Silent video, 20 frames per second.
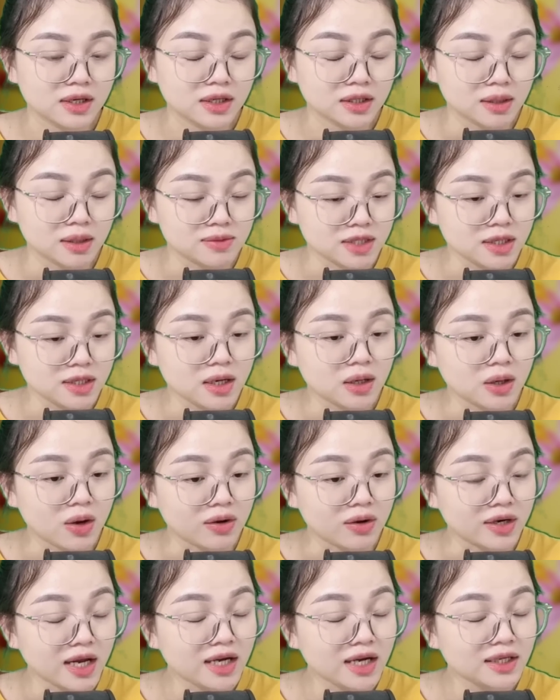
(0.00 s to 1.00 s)
Thậm chí là
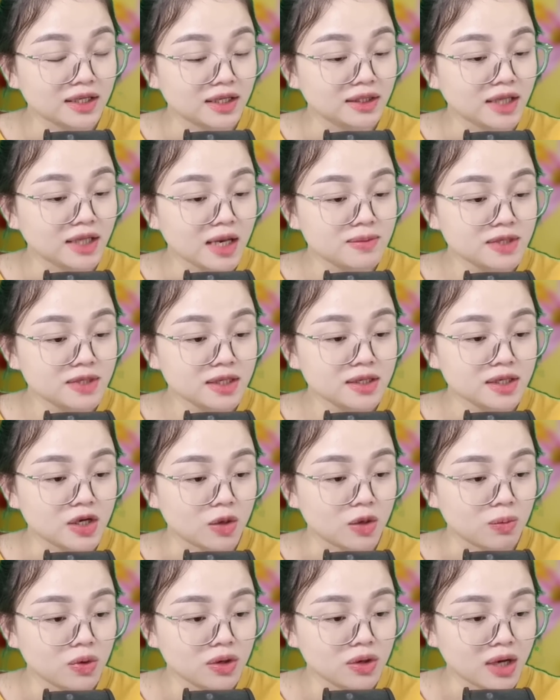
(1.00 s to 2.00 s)
còn đăng ký thêm rất nhiều
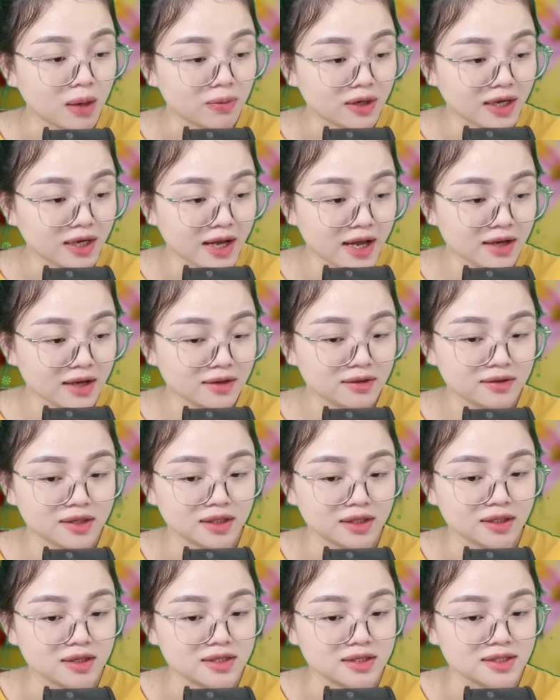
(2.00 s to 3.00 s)
môn học khác để
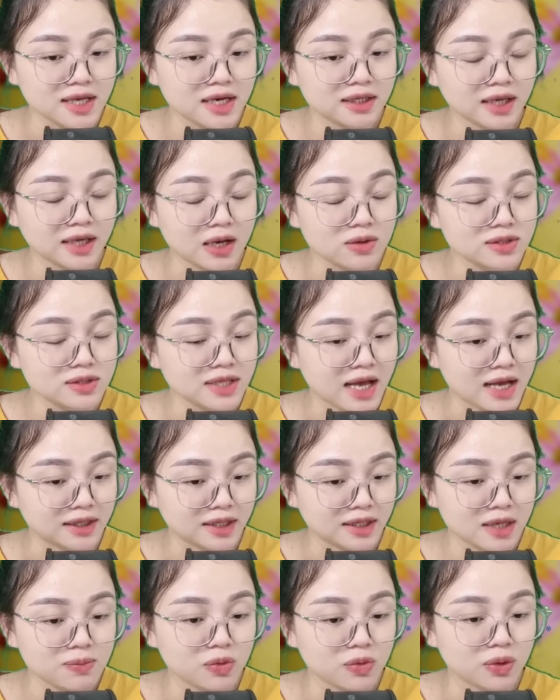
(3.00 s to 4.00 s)
thời gian kéo dài
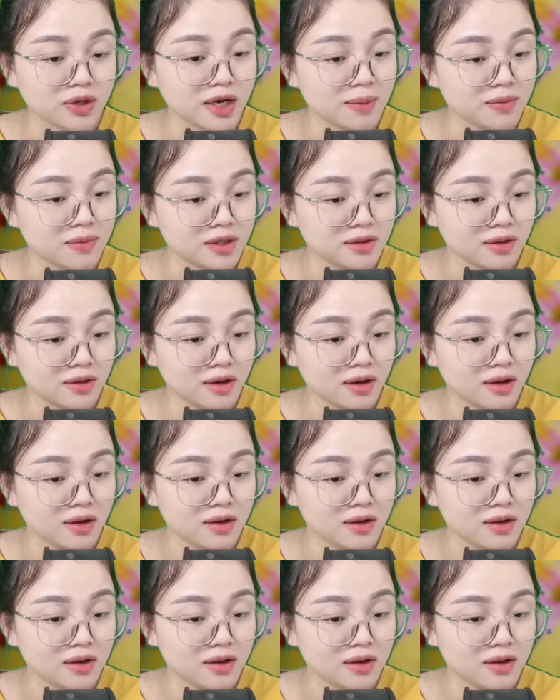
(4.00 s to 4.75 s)
thêm một năm nữa.